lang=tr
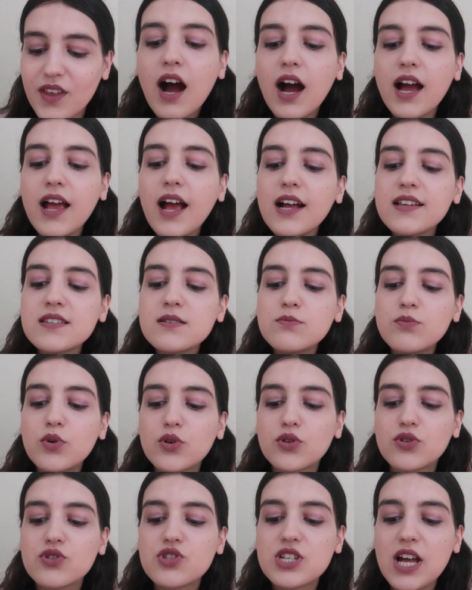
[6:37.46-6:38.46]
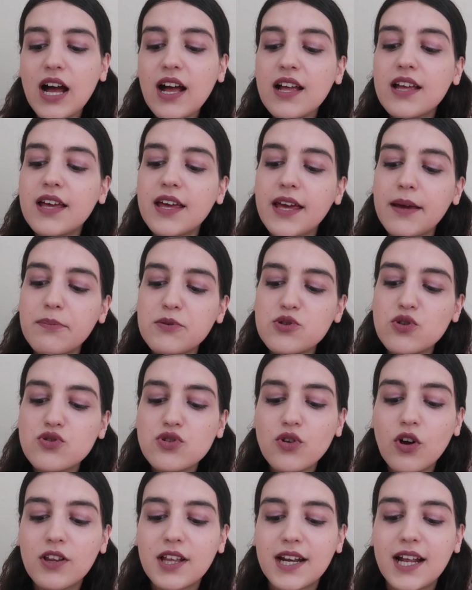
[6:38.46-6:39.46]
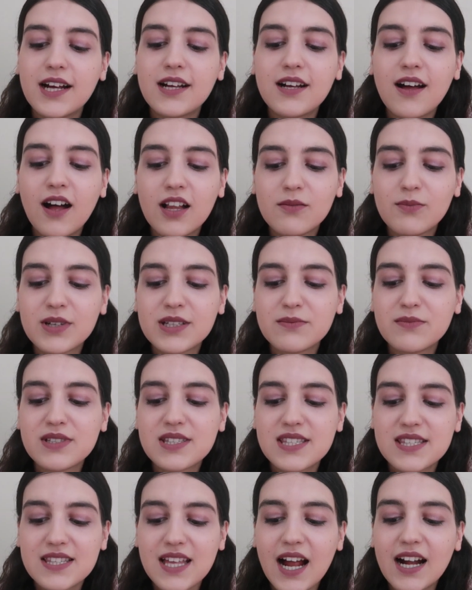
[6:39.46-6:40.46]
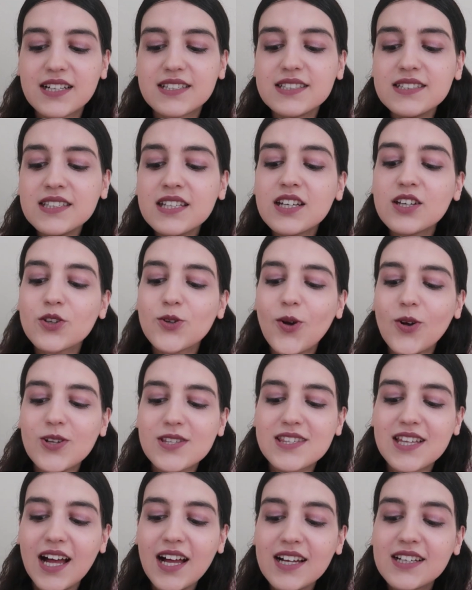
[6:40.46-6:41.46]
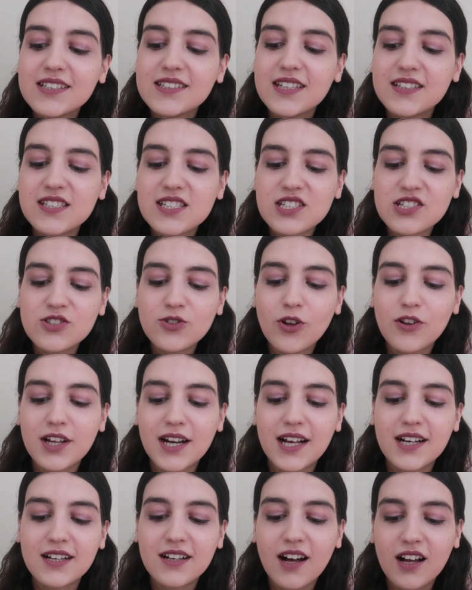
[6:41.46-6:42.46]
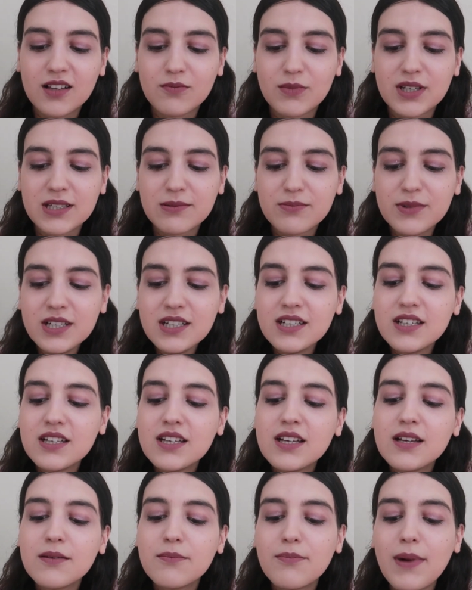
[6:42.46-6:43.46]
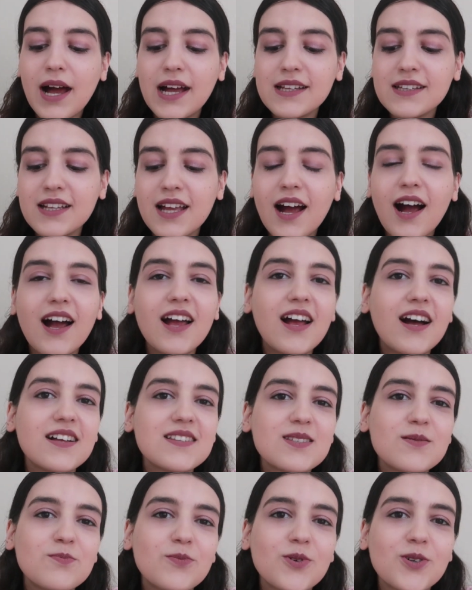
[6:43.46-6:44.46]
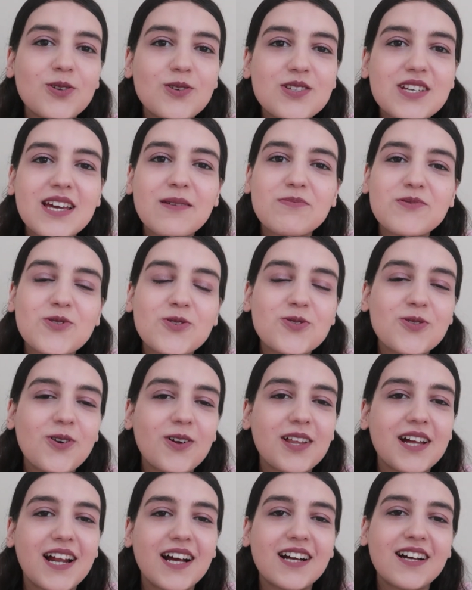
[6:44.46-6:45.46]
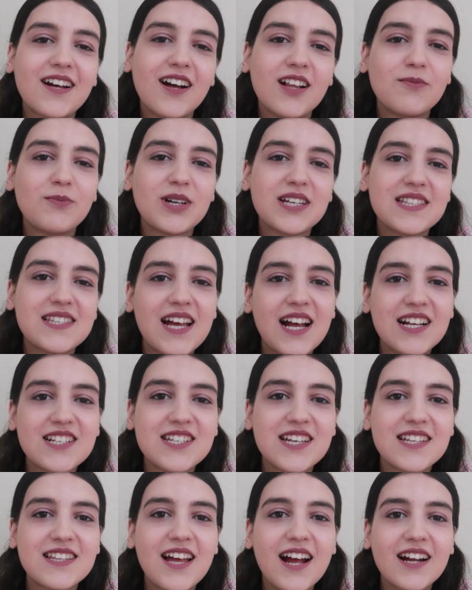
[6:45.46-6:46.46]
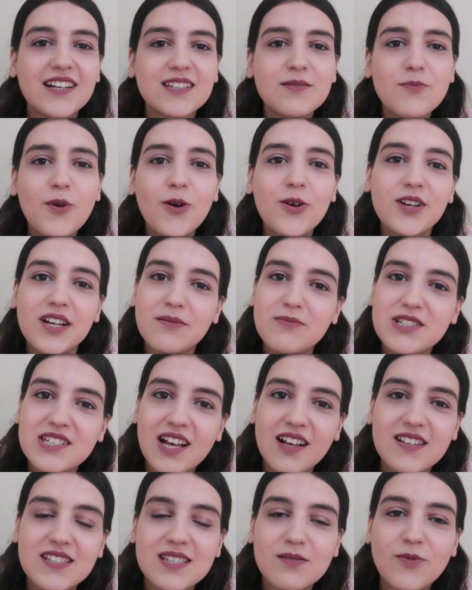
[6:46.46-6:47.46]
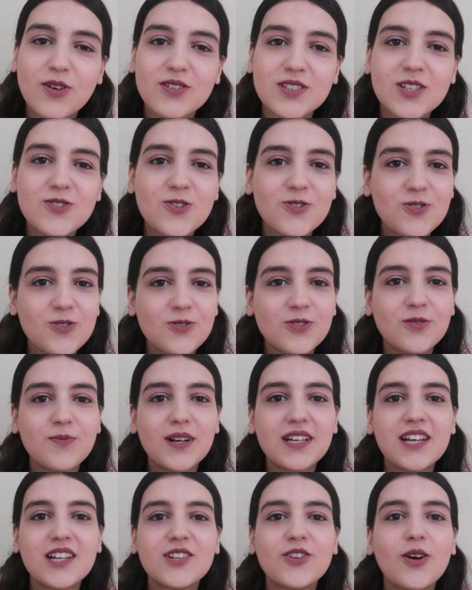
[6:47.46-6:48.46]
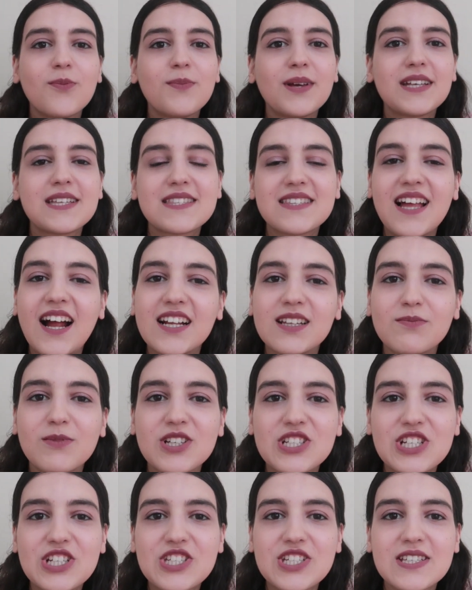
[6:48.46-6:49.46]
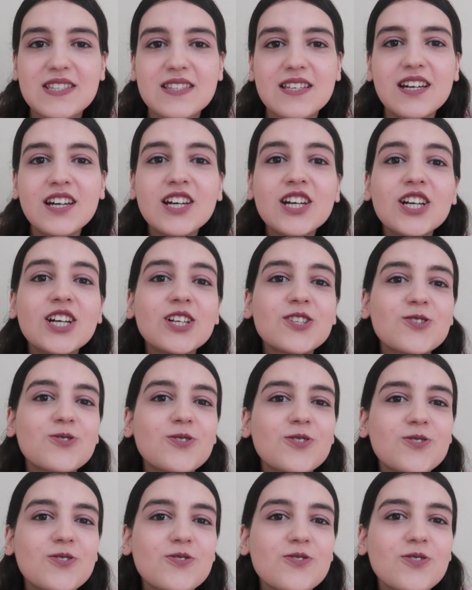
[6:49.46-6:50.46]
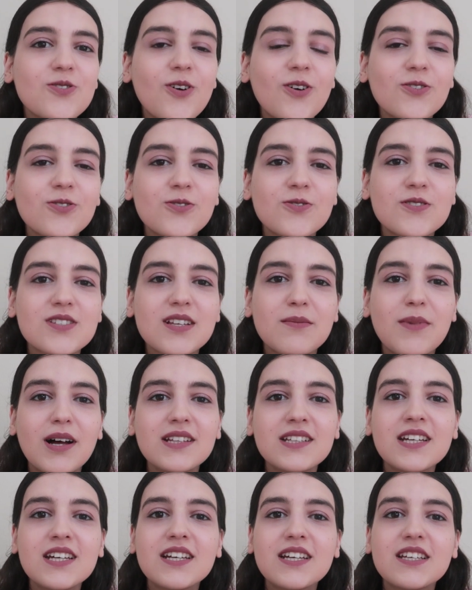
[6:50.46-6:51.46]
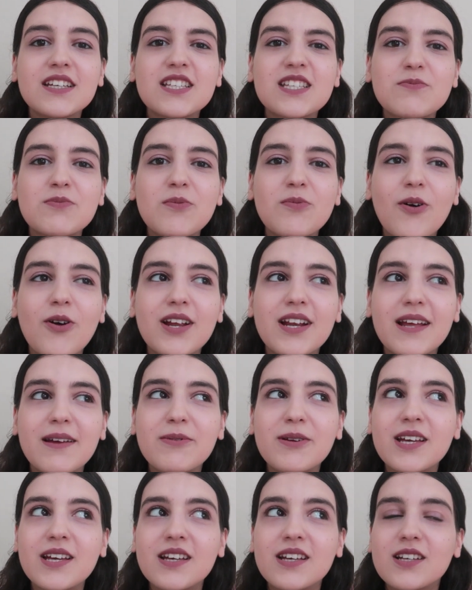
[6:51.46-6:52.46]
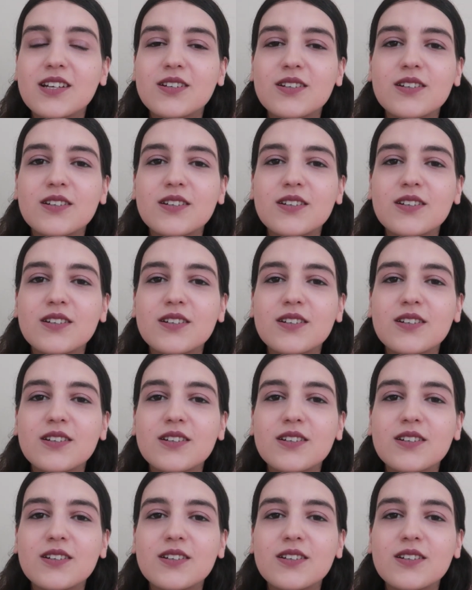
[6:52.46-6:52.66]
Hayatım boyunca hep çocuk olarak kalmayı mı isterdin yoksa yetişkin olarak kalmayı mı? Ben hayatım boyunca hep çocuk olarak kalmayı tercih ederdim. Öyle bir şansım olsa çocukluğuma geri dönmek isterdim açıkçası. Çünkü çocuk olduğunuz zaman hiçbir böyle bir